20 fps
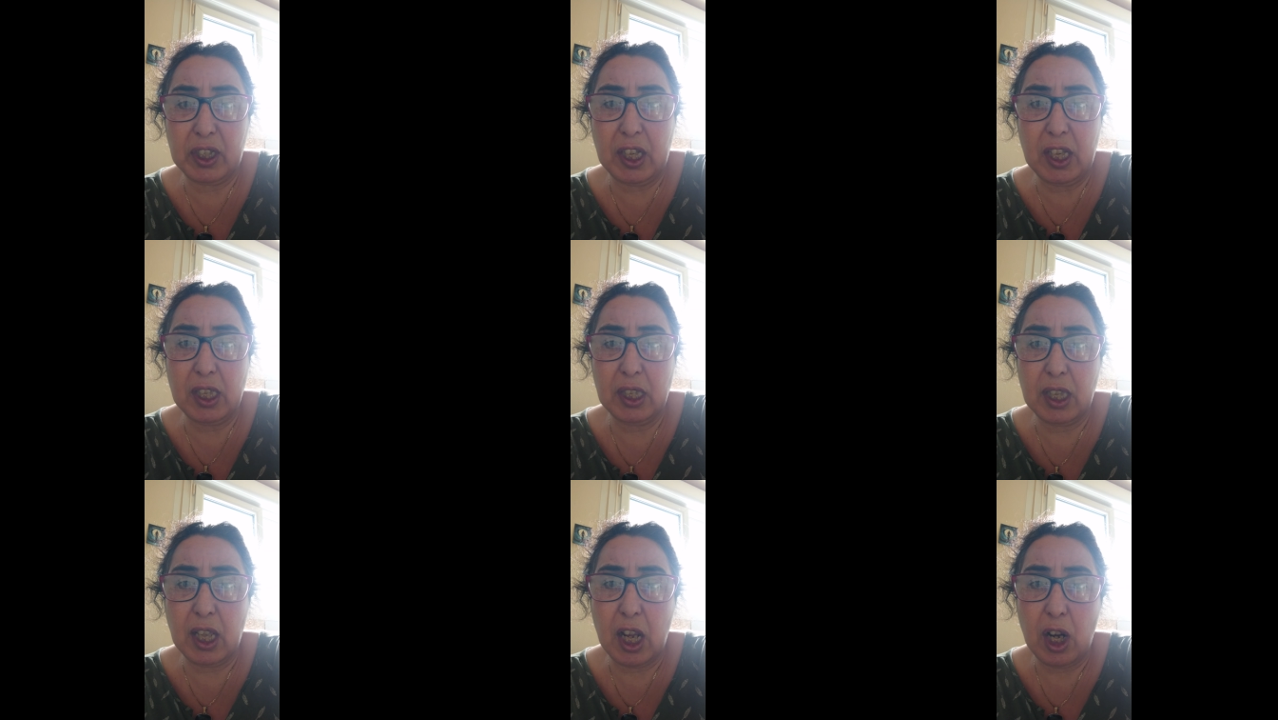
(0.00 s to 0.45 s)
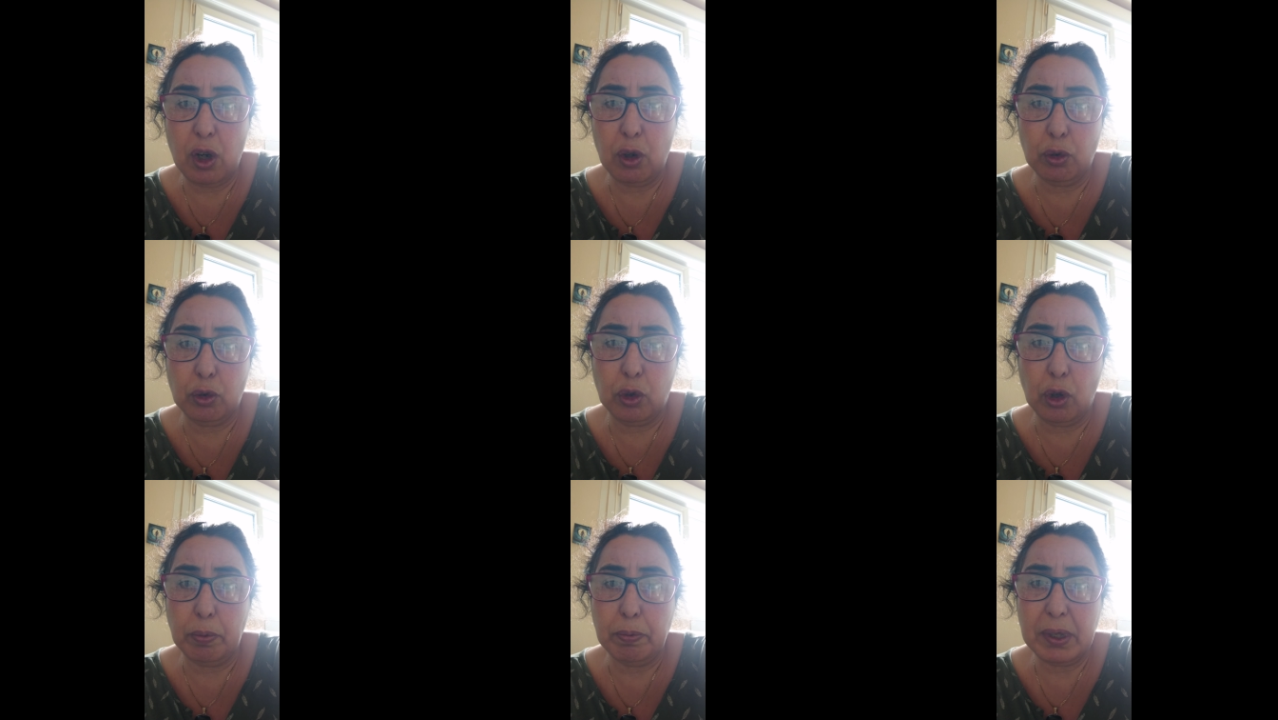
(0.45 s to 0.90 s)
quitté
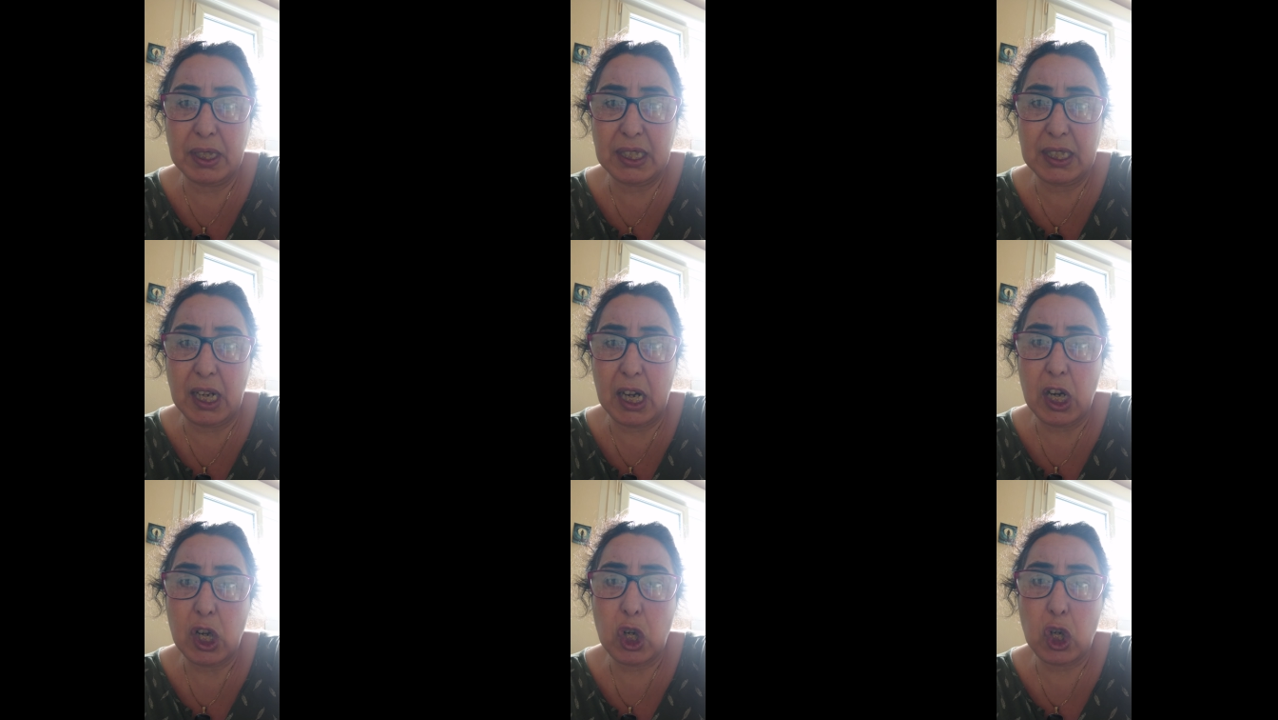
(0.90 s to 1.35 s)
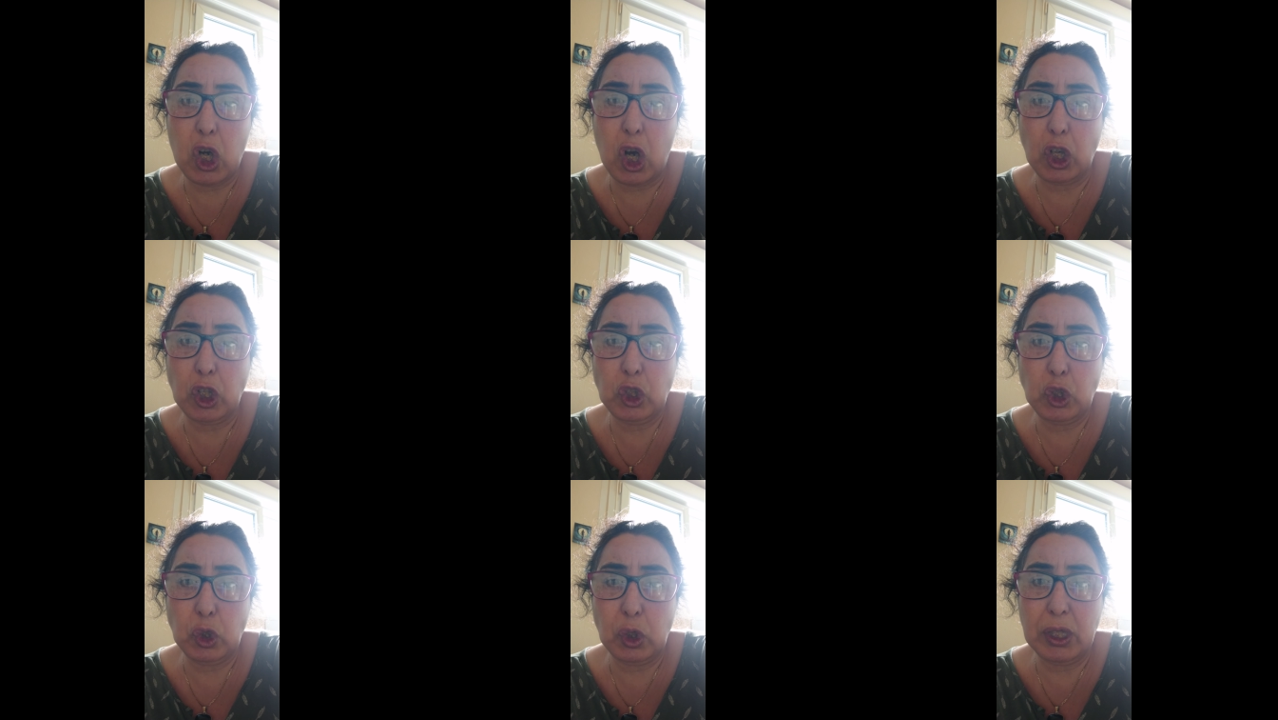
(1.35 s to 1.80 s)
le domicile
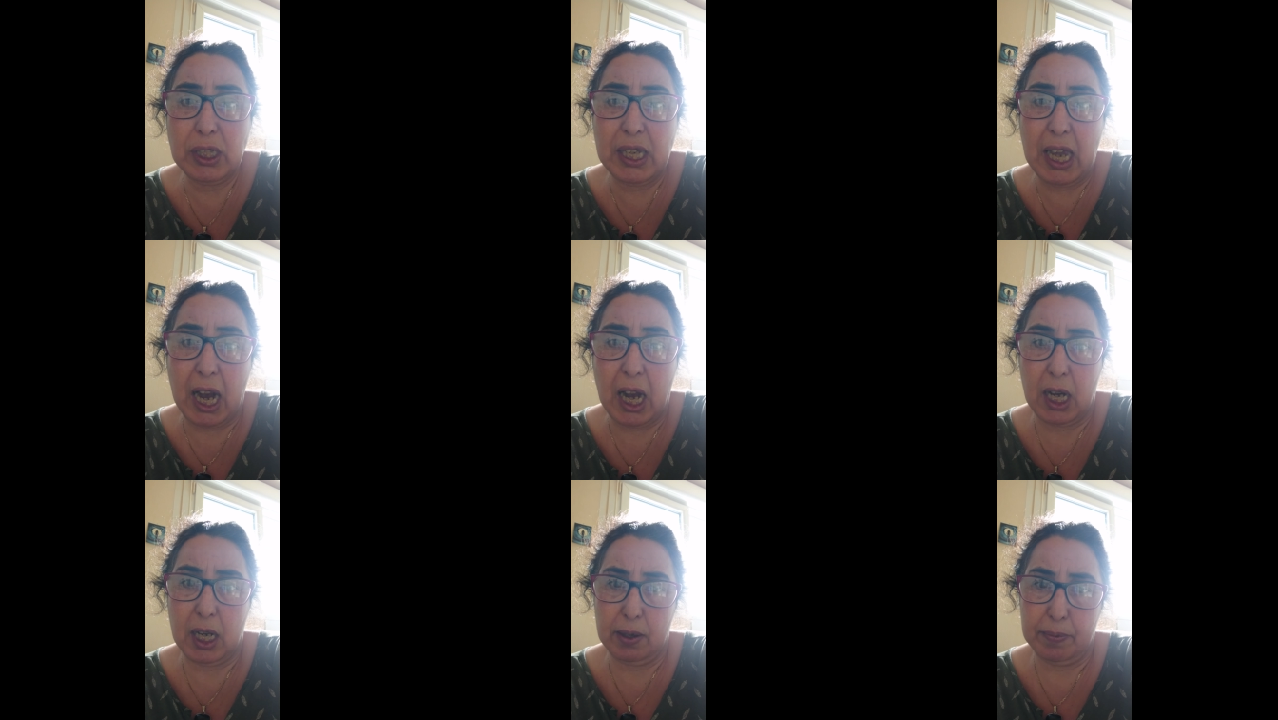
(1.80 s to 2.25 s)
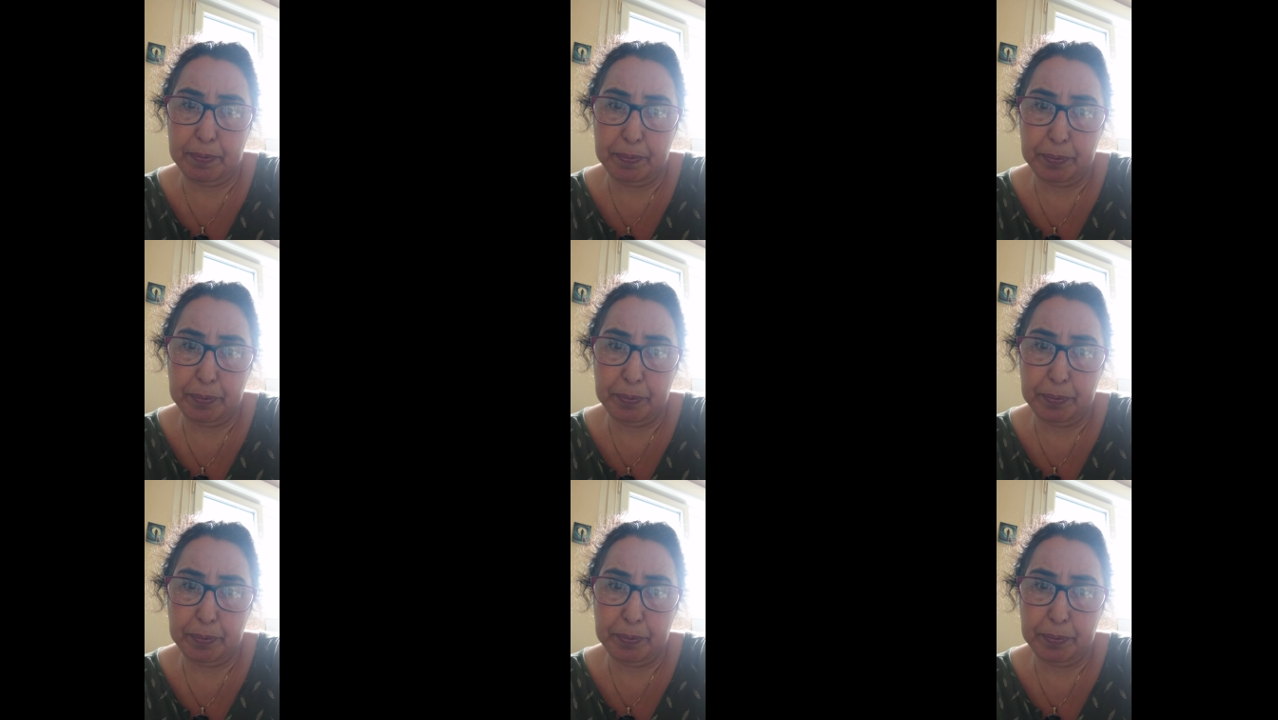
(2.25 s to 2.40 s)
conjugal.